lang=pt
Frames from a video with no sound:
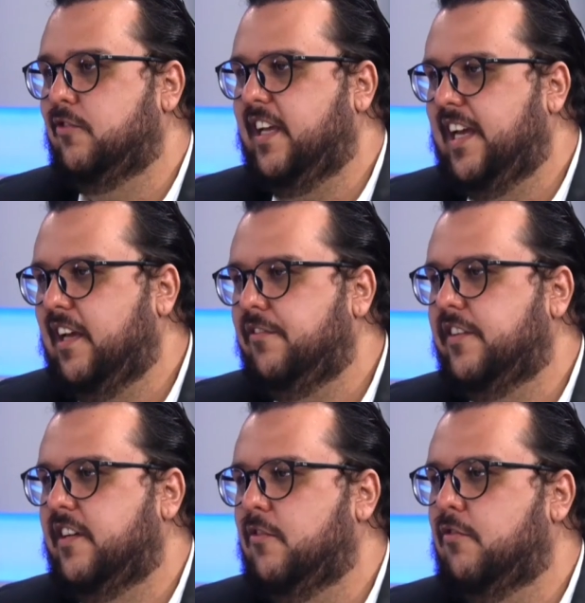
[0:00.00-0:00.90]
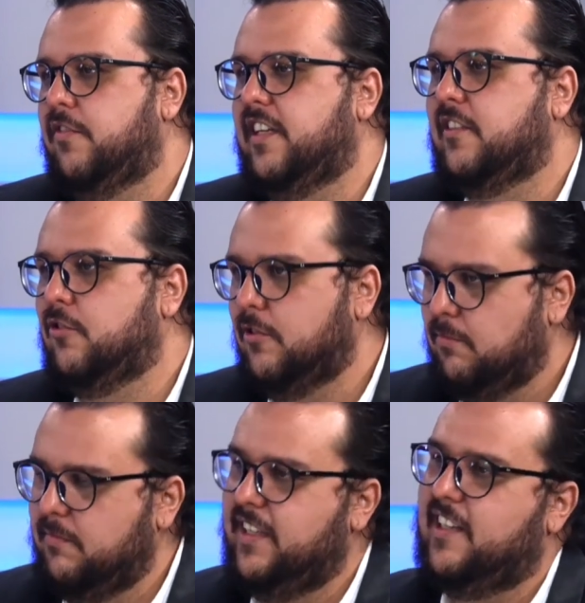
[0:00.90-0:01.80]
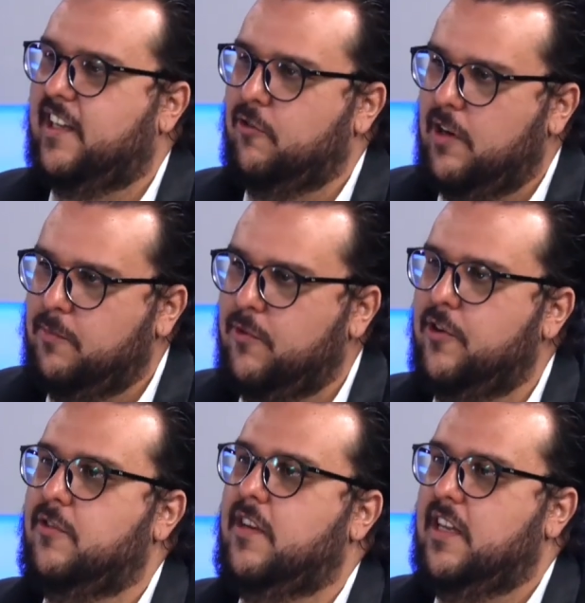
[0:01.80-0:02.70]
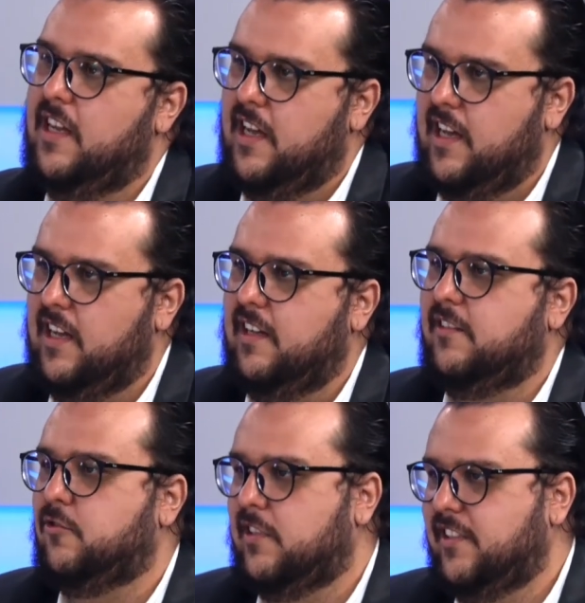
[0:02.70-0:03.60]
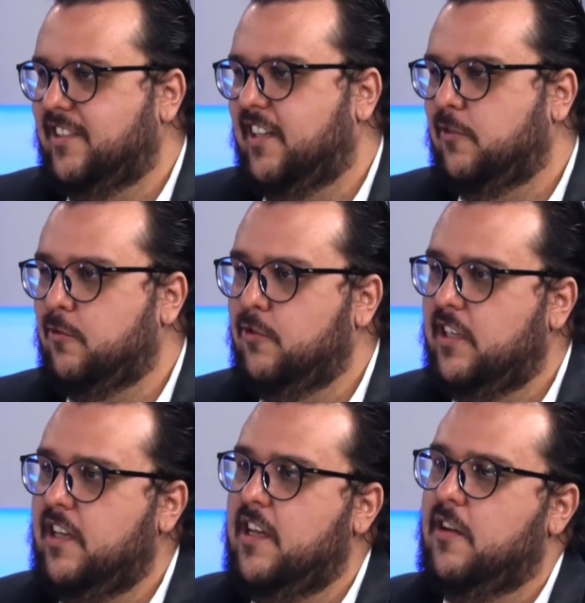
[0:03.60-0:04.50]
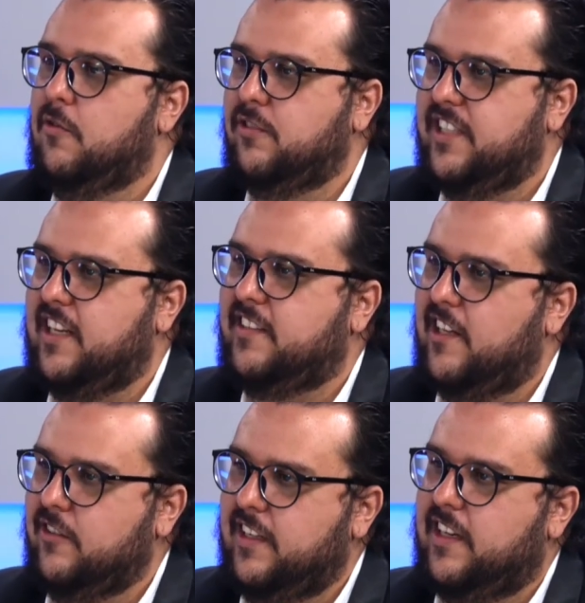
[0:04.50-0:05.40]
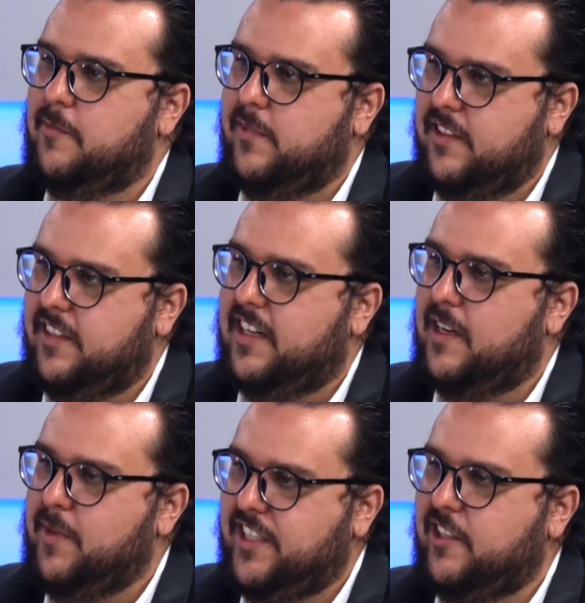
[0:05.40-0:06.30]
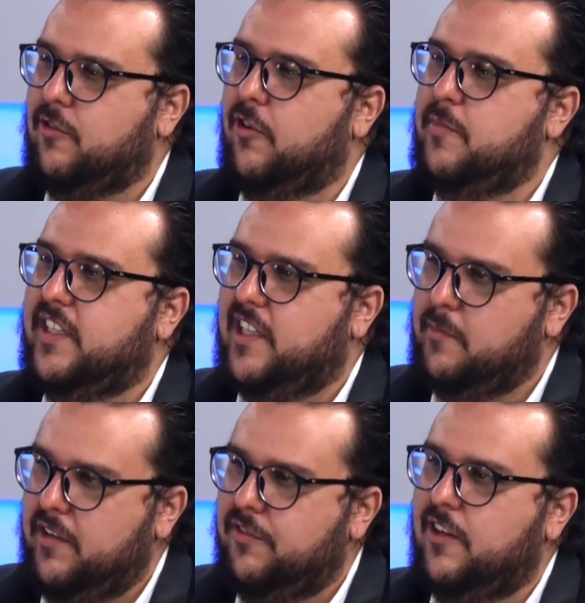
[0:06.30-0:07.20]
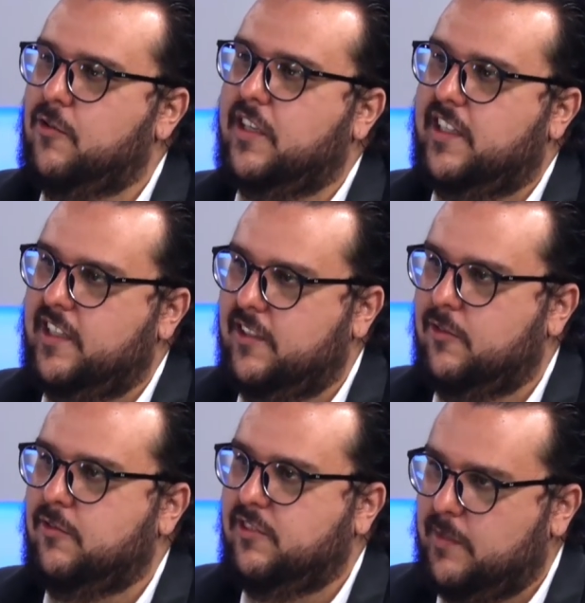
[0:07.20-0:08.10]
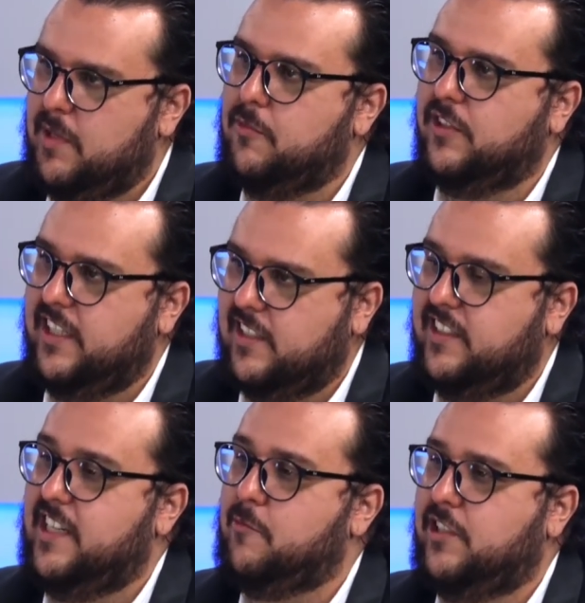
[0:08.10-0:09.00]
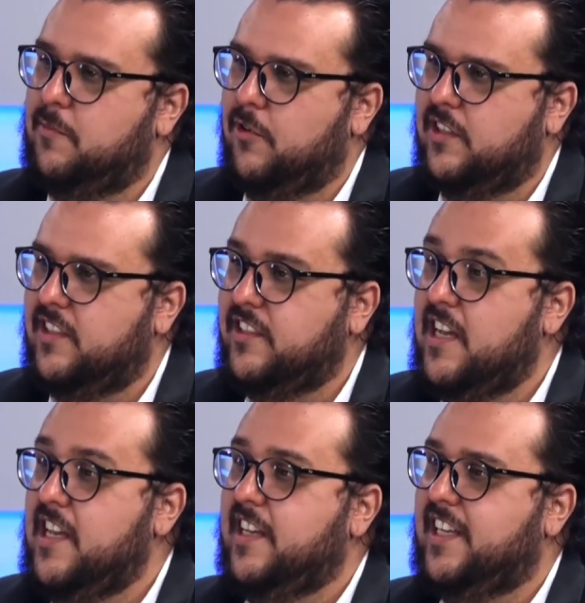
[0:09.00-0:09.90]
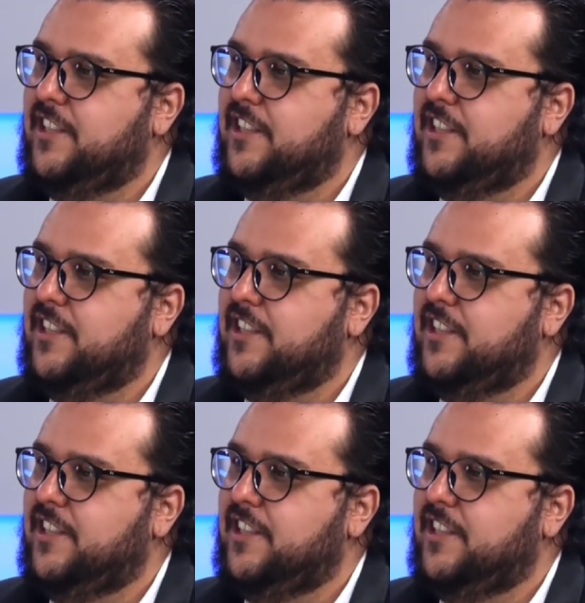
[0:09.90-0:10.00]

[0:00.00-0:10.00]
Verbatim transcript: do DF, né, o governador declarou apoio à sua candidatura, o secretário André Clemente de Economia também falou aqui no, no CB Poder que seria muito importante. Que